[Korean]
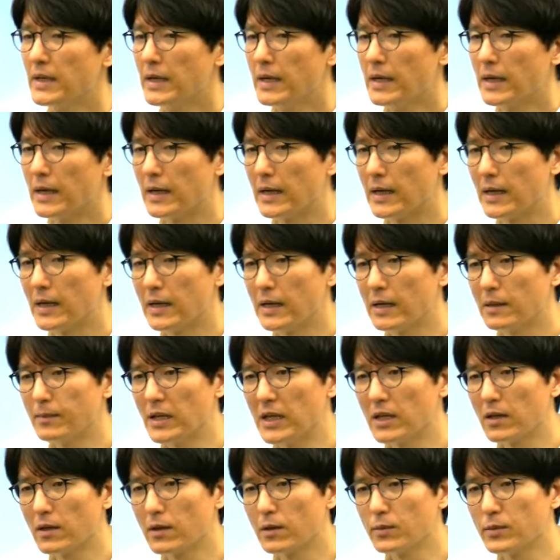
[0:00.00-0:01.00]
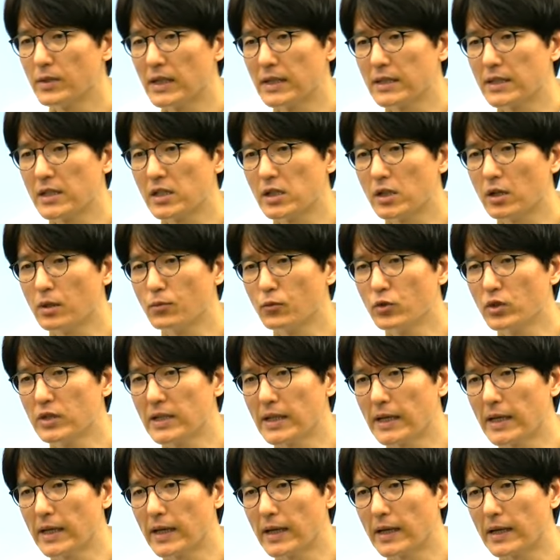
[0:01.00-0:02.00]
아, 아마 여러분들한테 시험
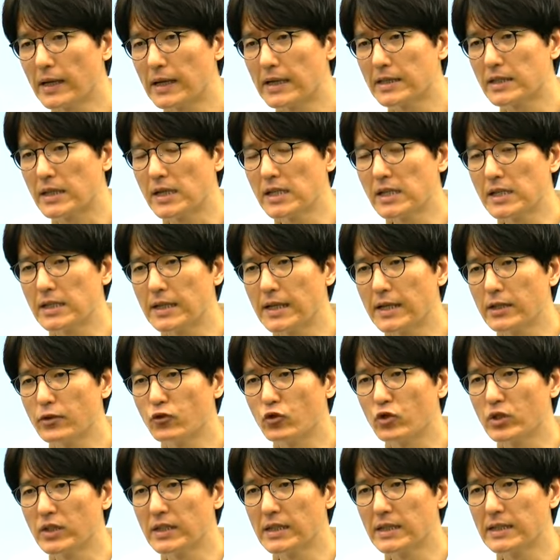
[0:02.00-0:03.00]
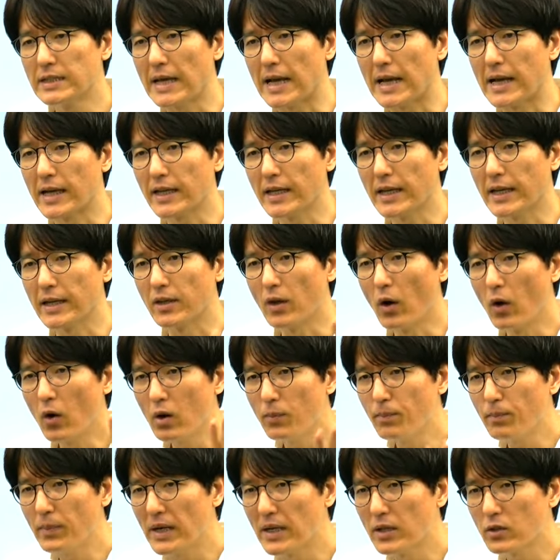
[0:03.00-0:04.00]
문제가 제시될 수 있는 사항이
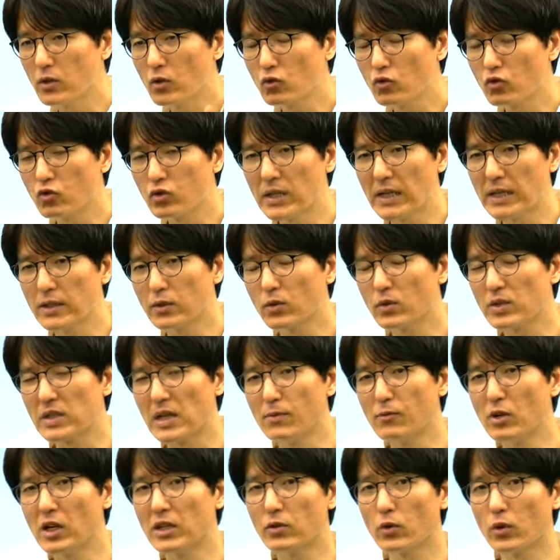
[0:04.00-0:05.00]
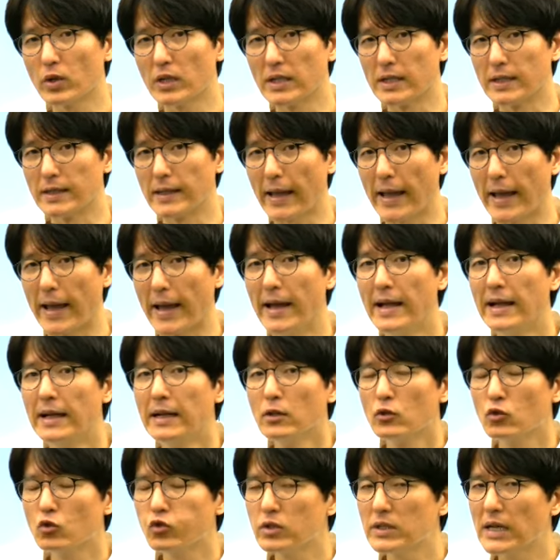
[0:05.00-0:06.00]
영업활동, 투자활동, 재무활동이 있는데
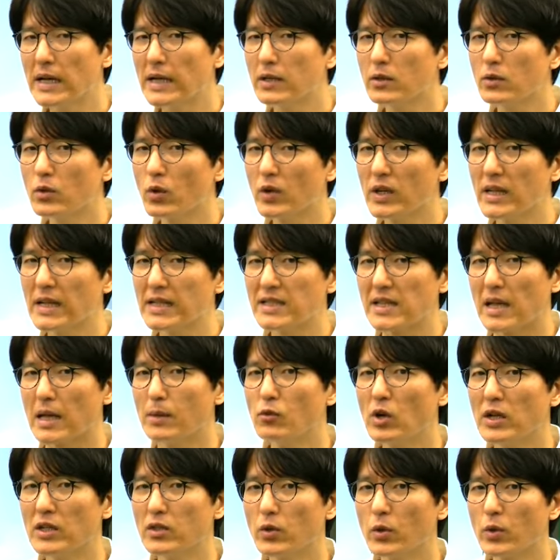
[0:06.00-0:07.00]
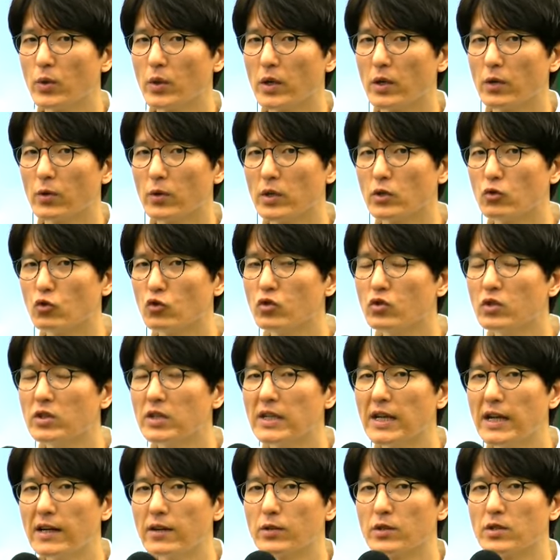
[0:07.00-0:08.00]
투자활동이나 재무활동의 경우는
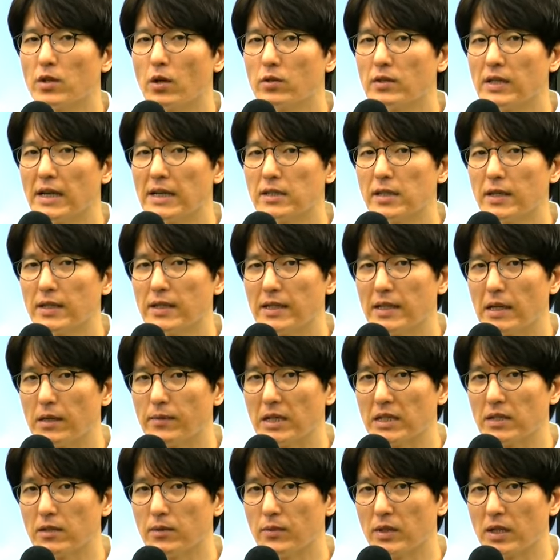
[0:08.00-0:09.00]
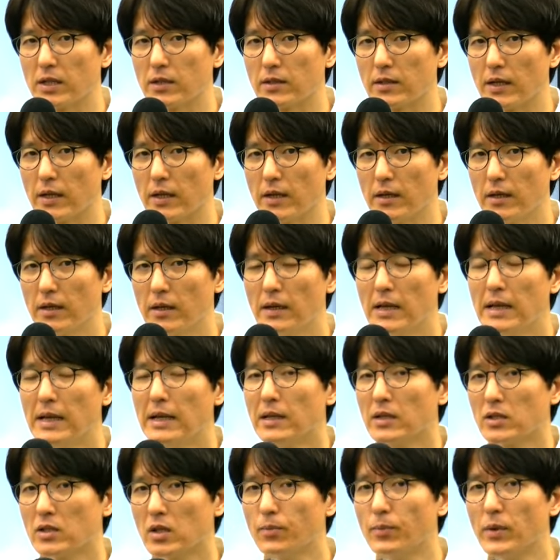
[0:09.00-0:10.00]
투트랙으로 접근하셔야 된다 말씀드렸어요.
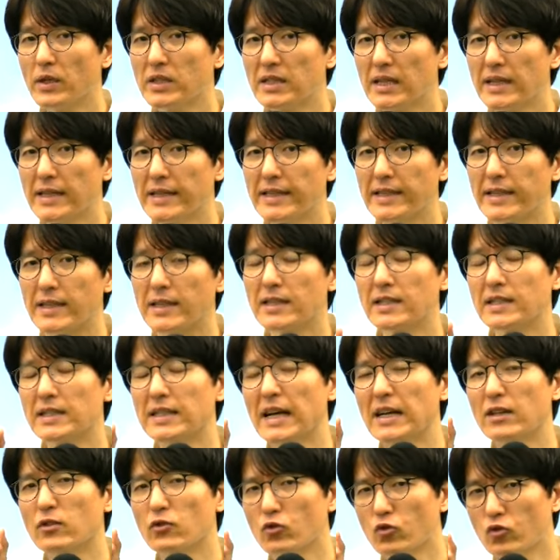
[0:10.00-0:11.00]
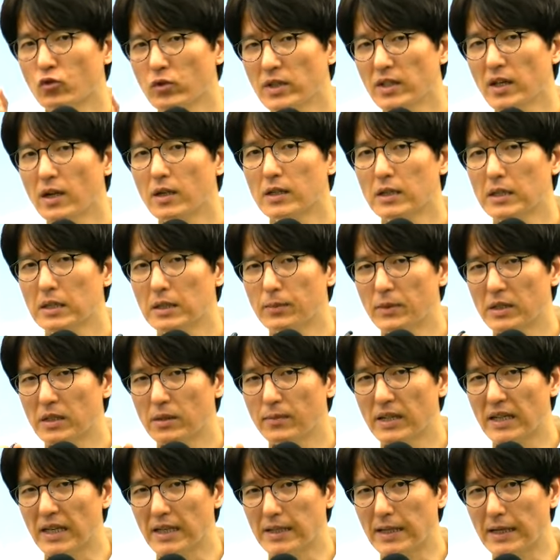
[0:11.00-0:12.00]
첫 번째는 그냥 순현금
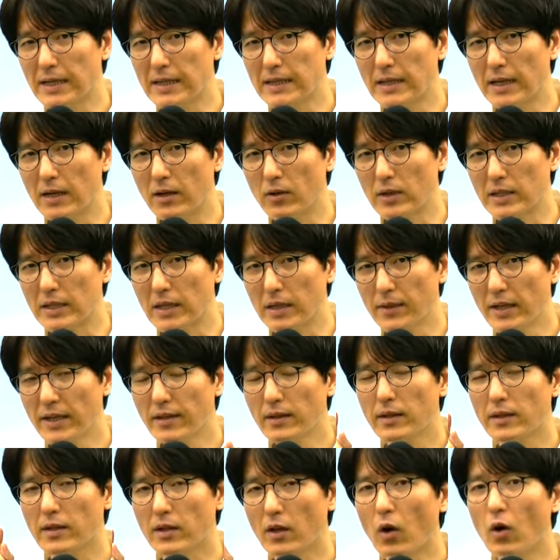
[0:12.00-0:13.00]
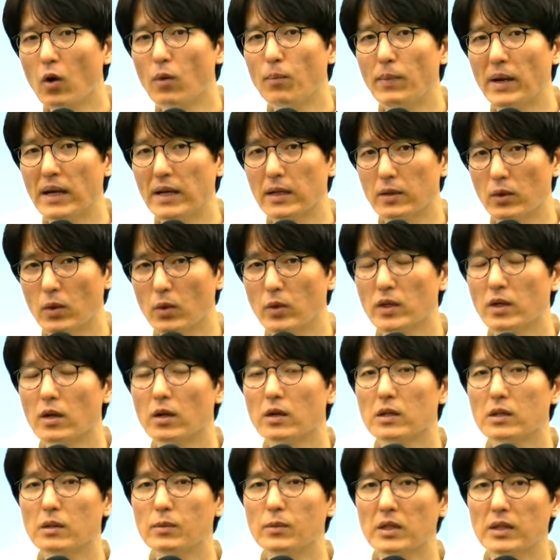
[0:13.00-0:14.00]
흐름을 계산한다라고 한다면 영업활동
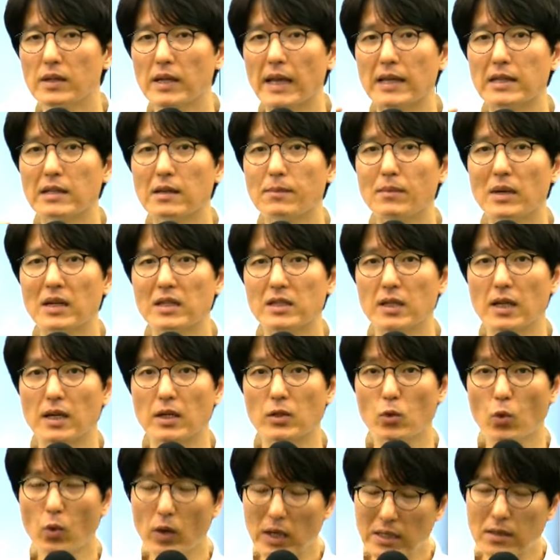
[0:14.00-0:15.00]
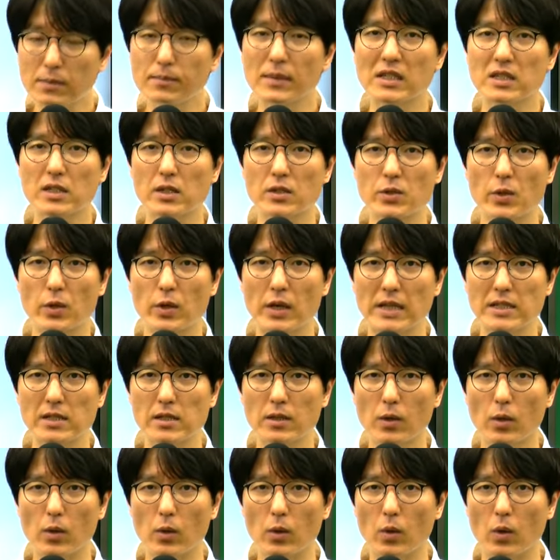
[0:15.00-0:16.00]
현금 흐름 계산 방식하고 똑같은 방식으로
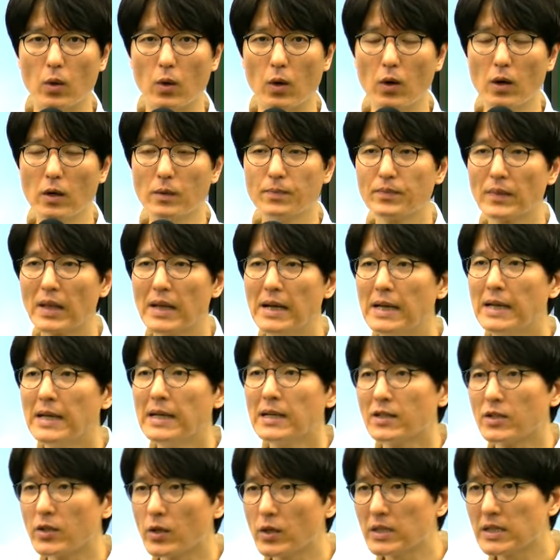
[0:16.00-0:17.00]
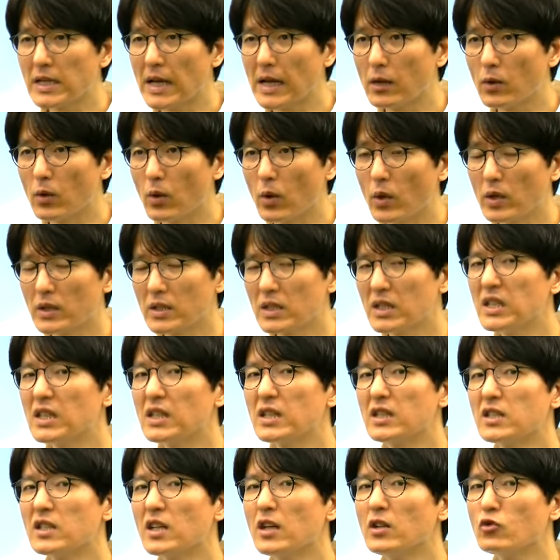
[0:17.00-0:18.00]
적용하시는 거고 그렇지 않고
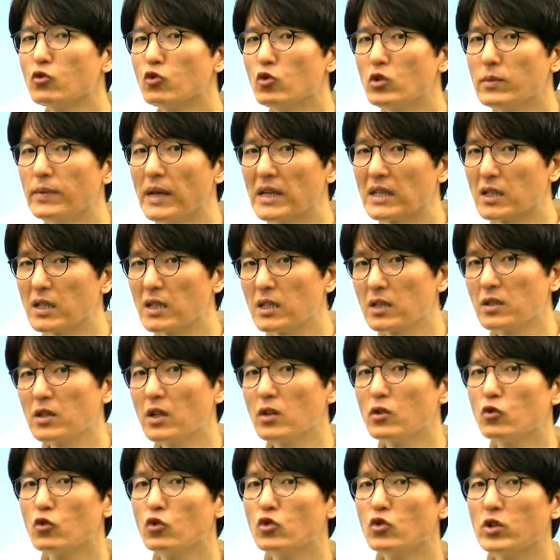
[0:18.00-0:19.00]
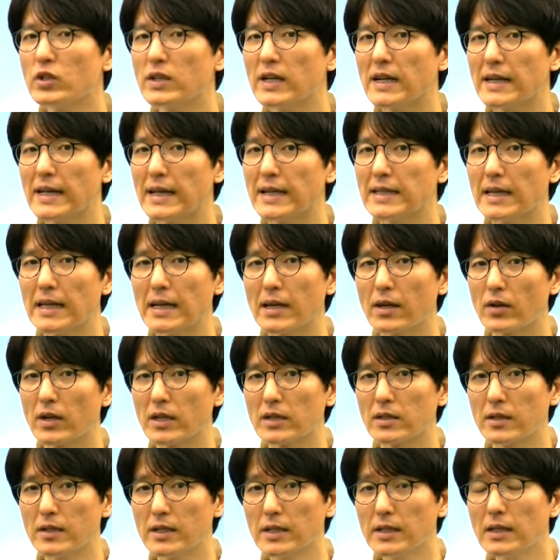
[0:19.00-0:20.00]
특정 유입액, 특정 유출액을 계산하기
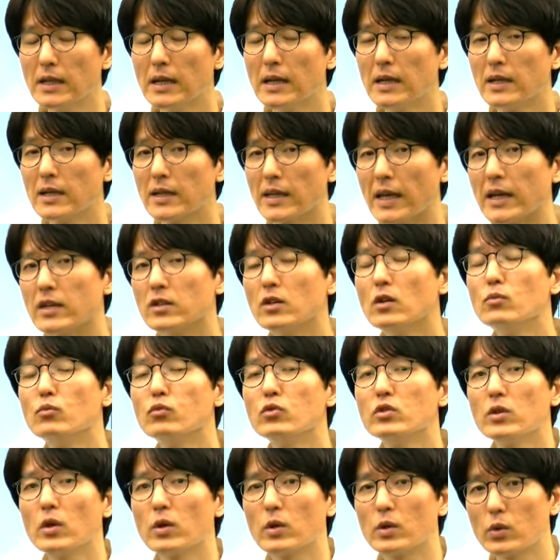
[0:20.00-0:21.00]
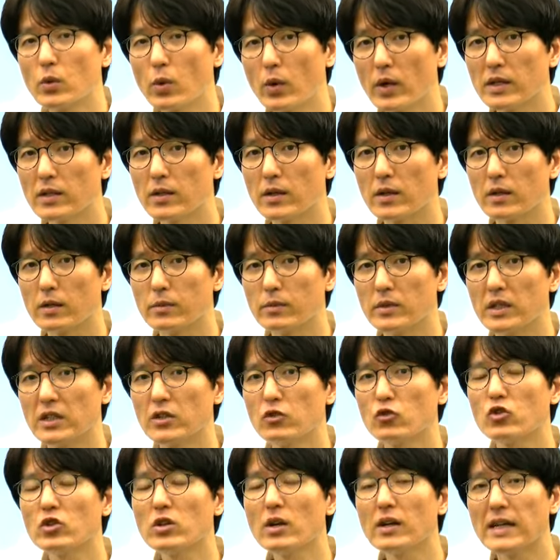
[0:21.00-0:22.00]
위해서는 계정 분석을 통해서 여러분들이
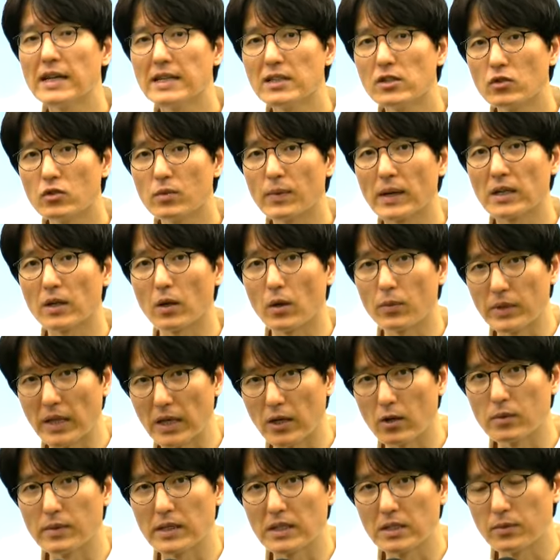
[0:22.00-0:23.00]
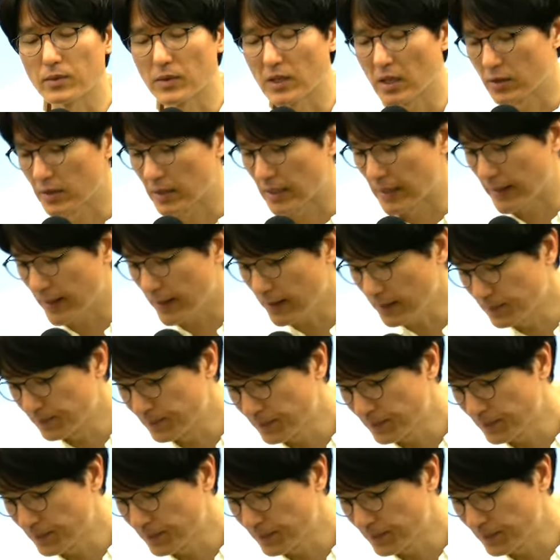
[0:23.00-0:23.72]
추정을 하실 수밖에 없다라고 말씀드렸잖아요.